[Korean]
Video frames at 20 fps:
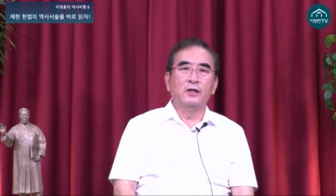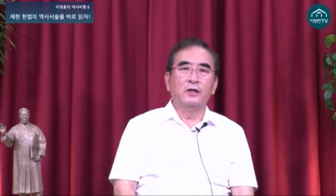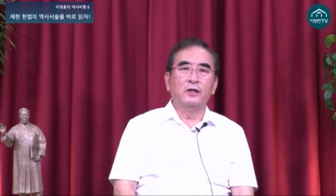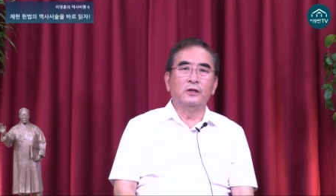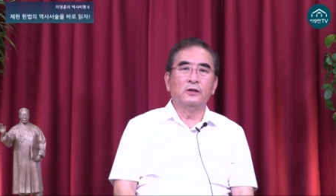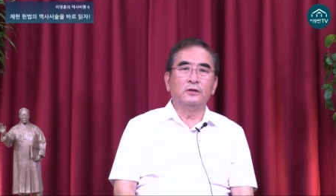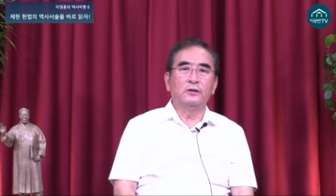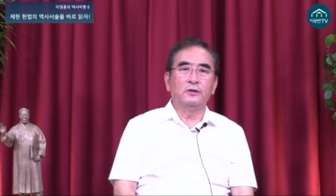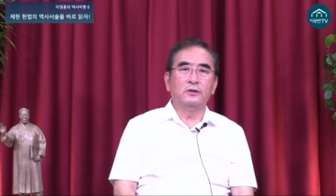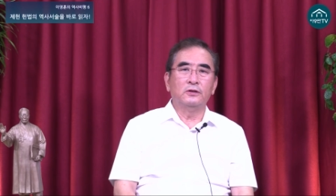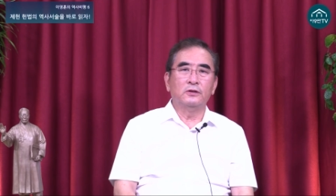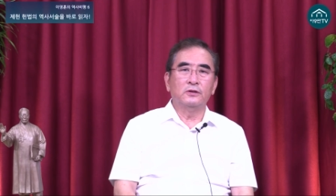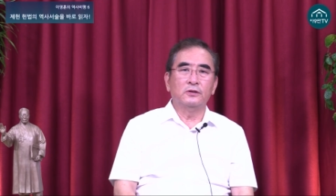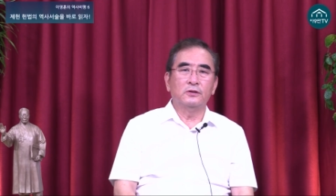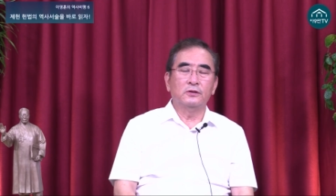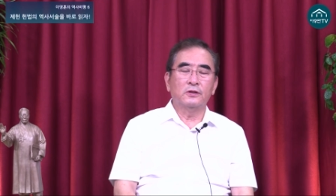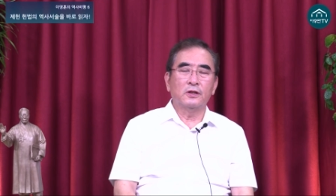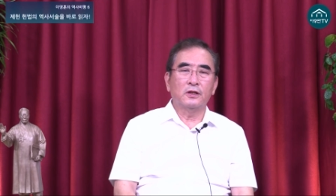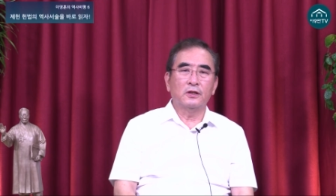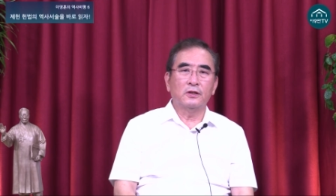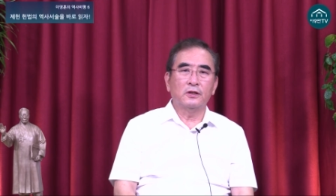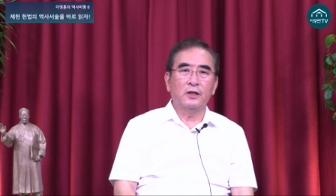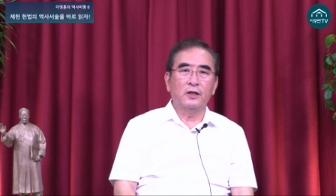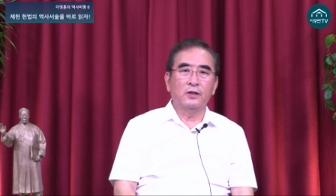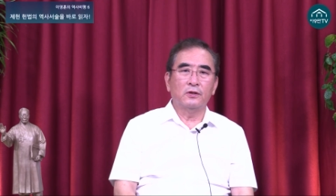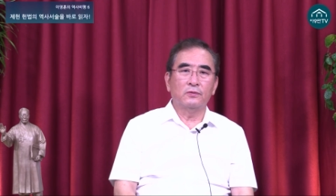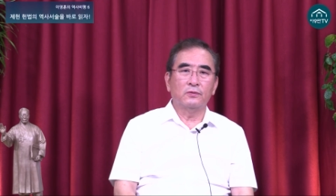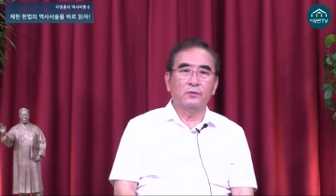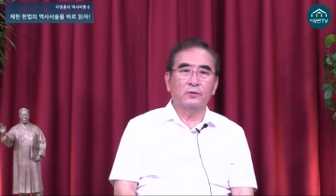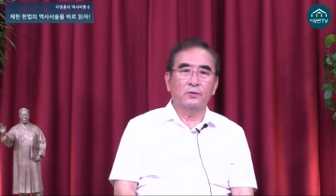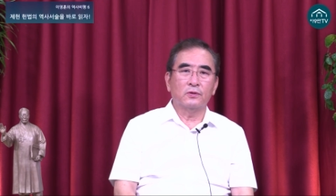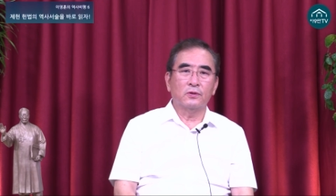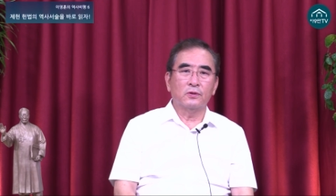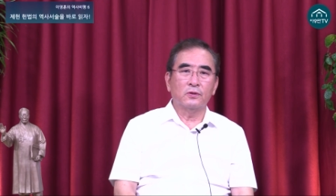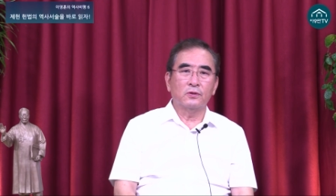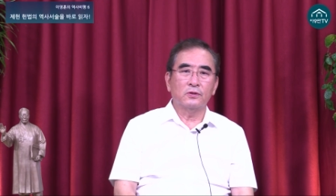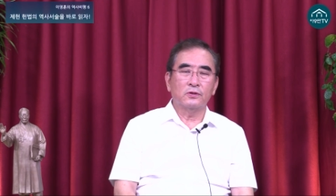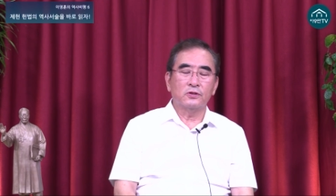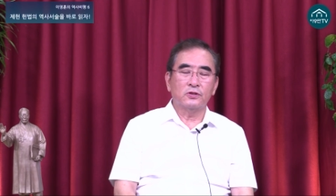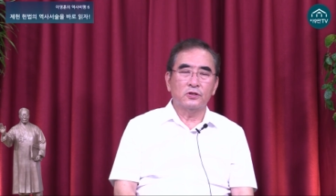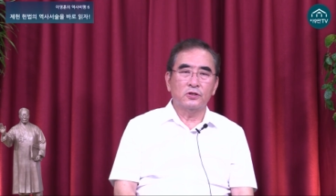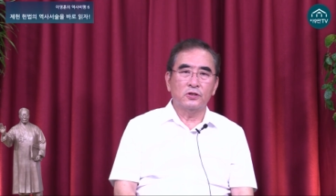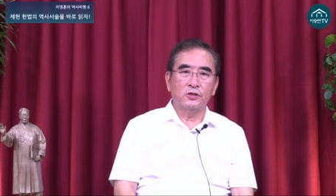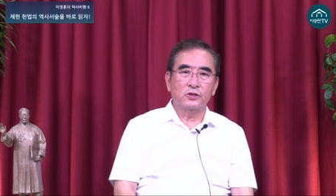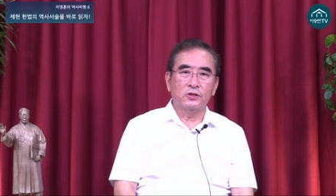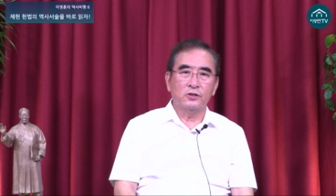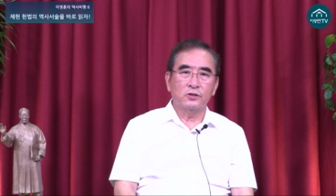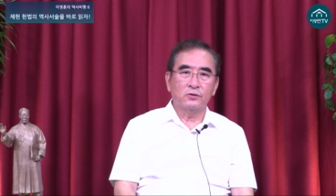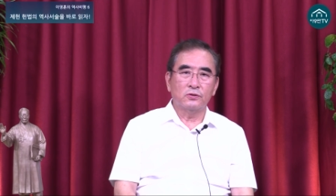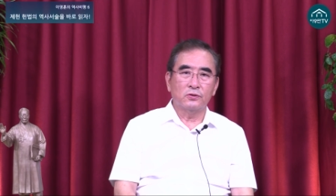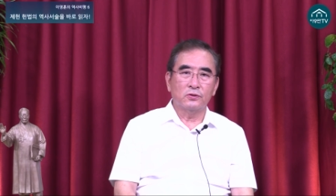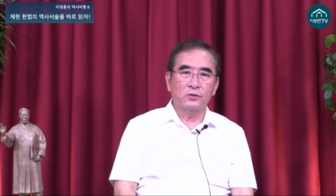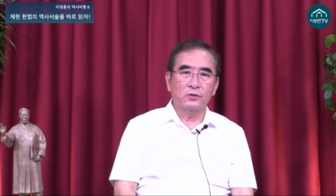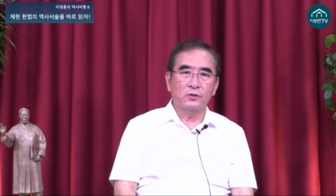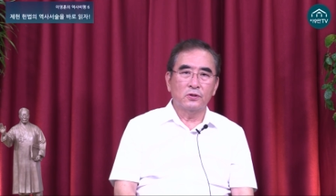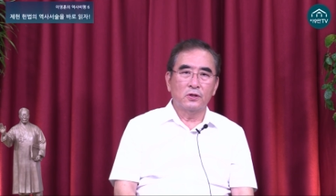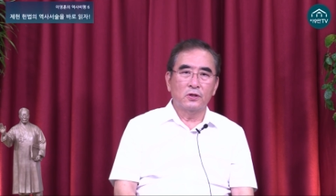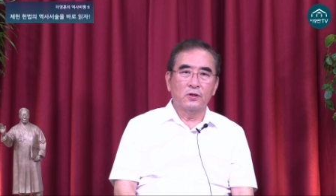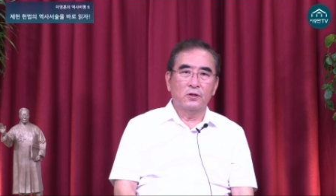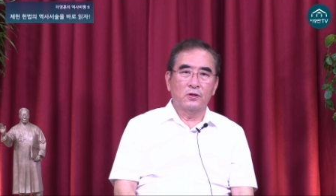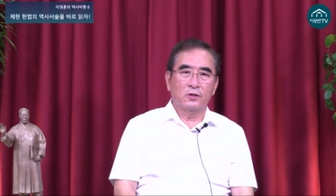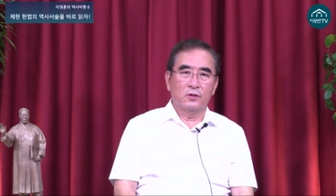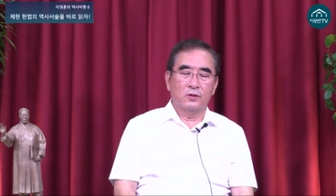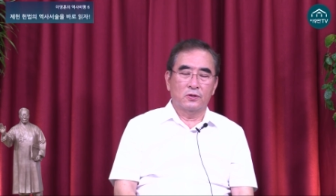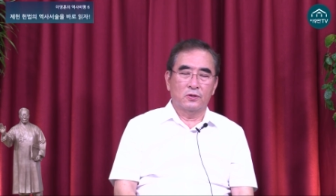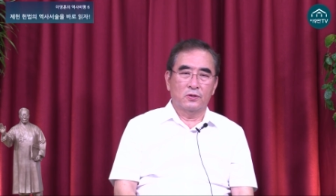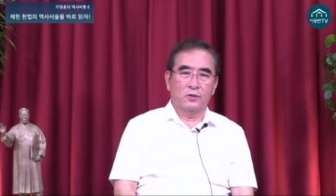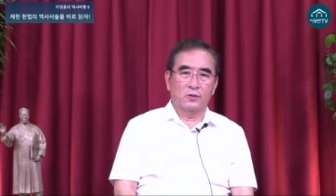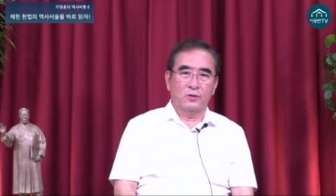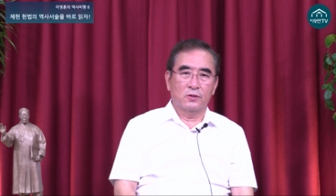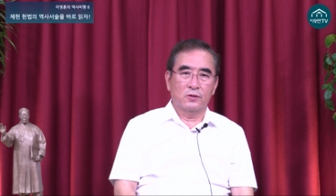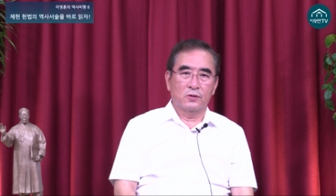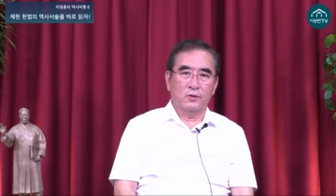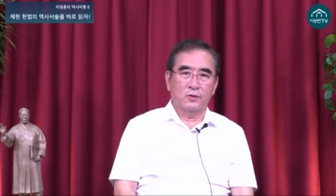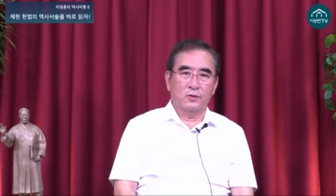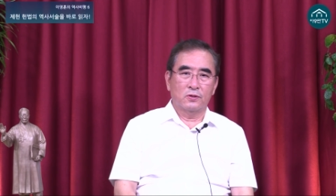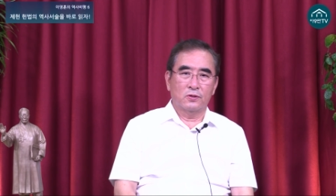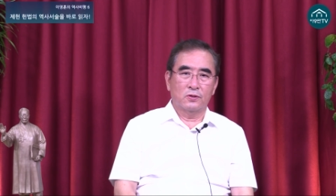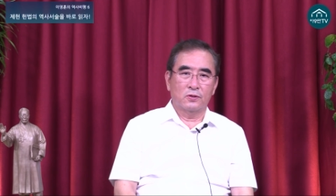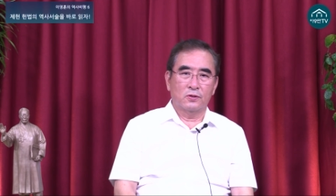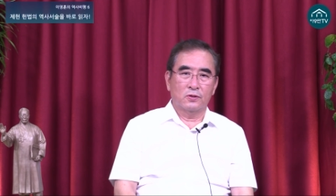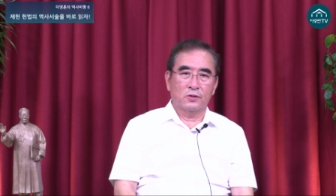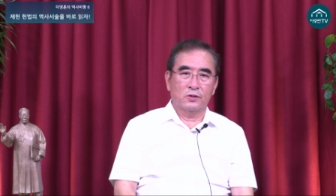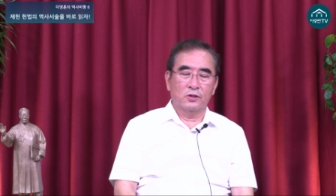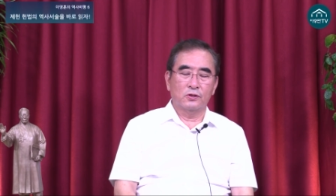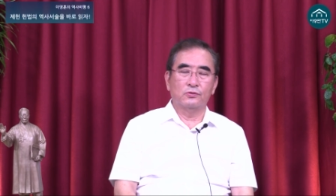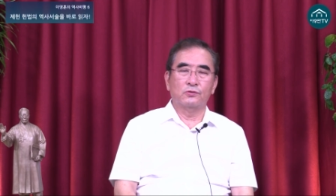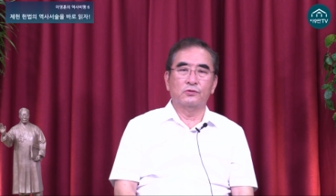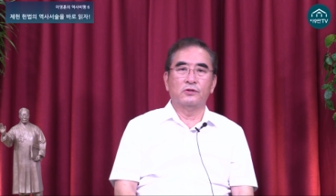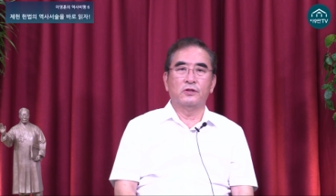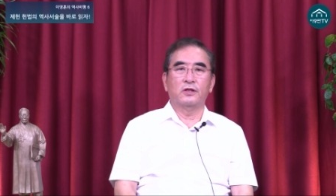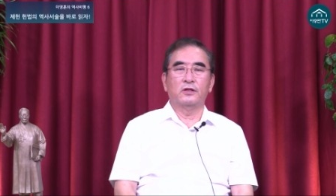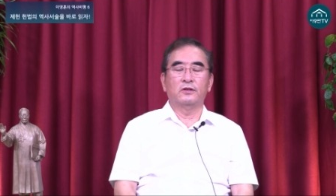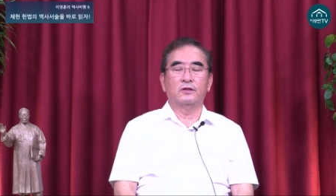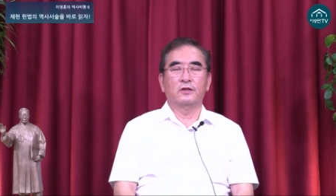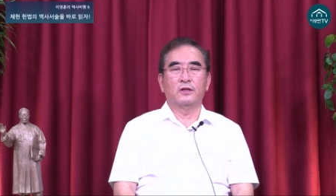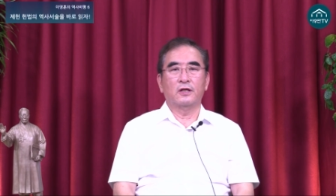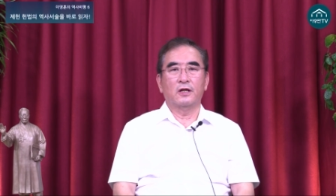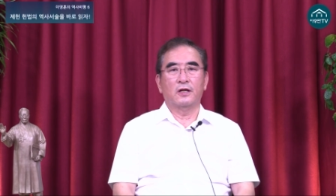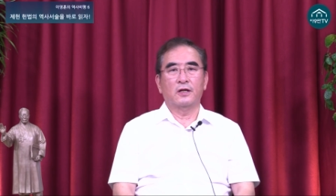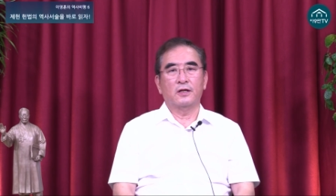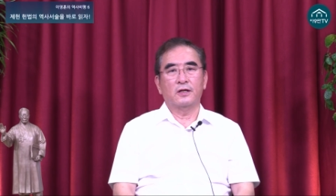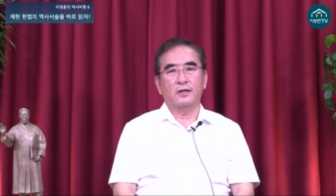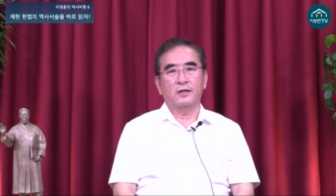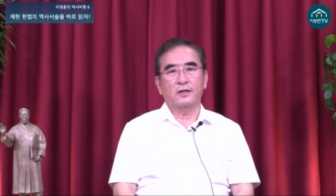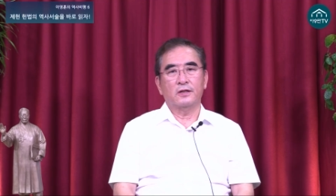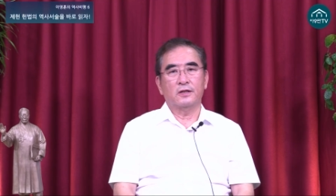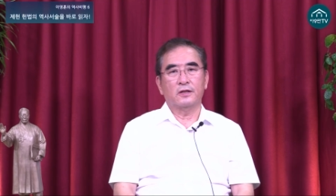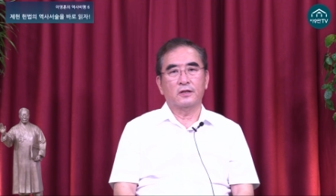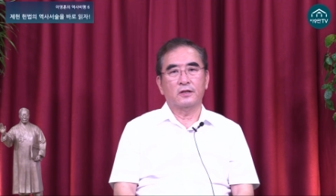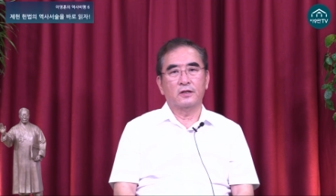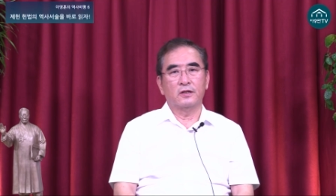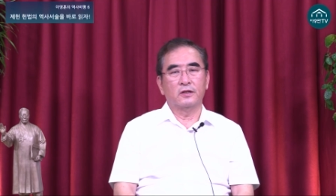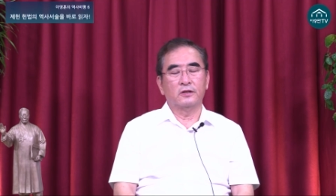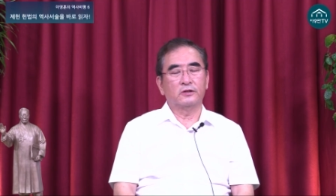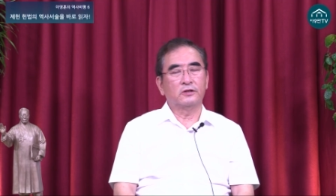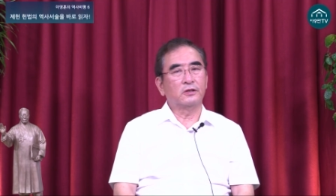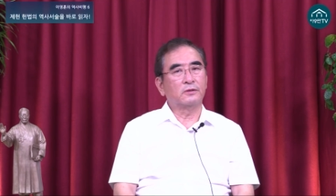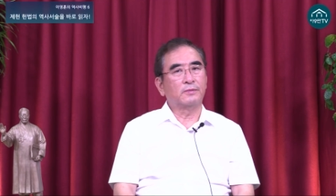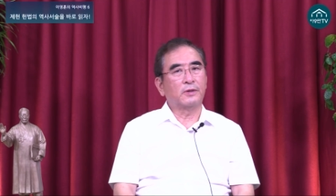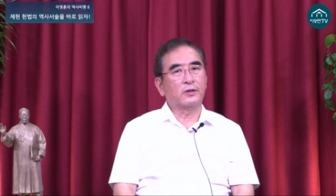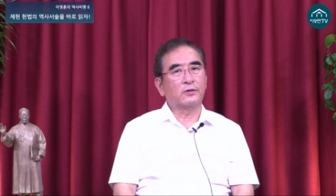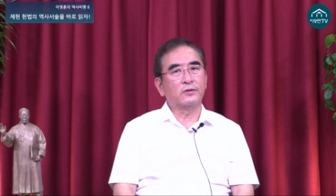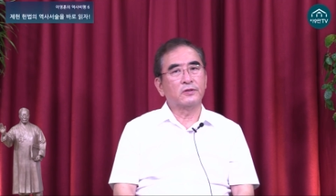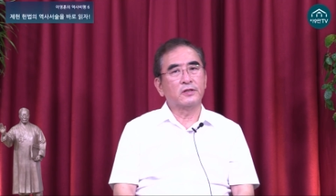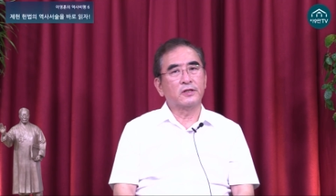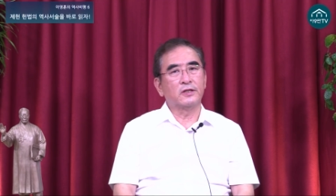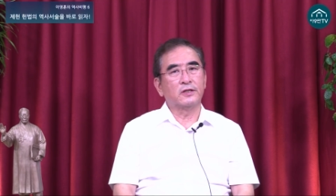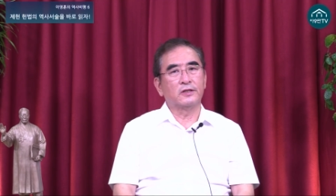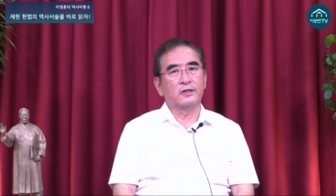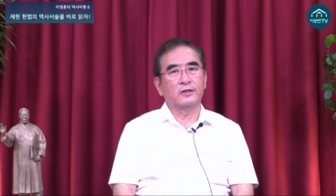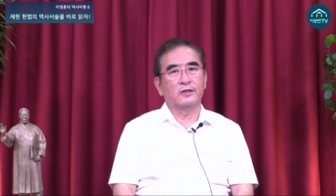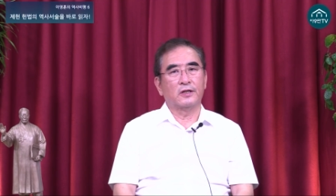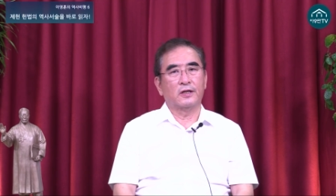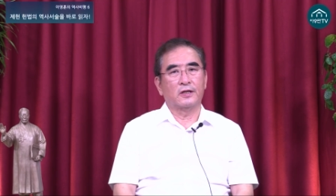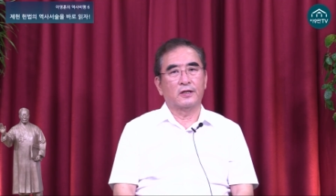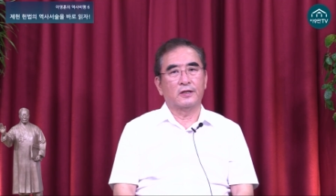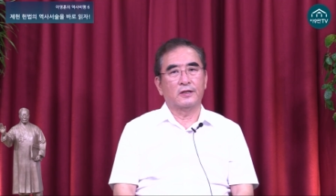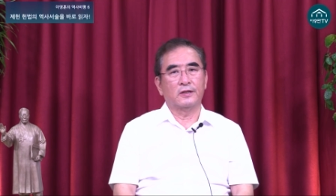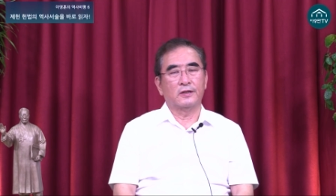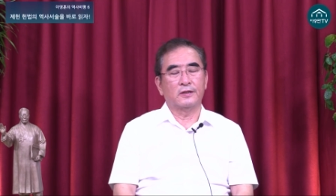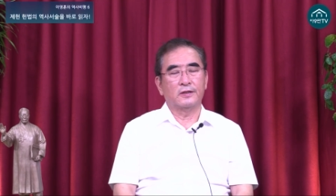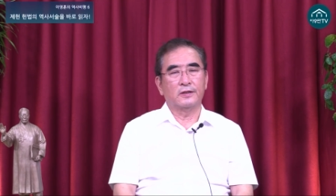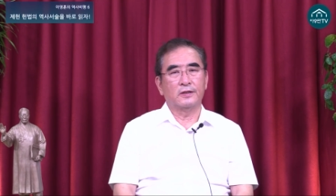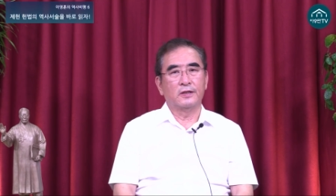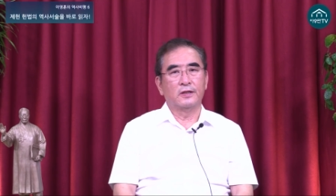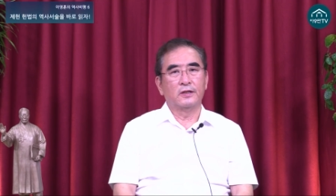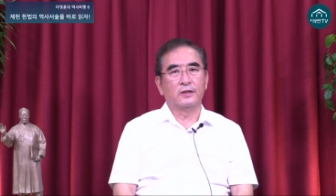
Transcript: 어떠한 내용으로 취지로 어, 기술되어 있는가 그것을 바로 읽어야 된다.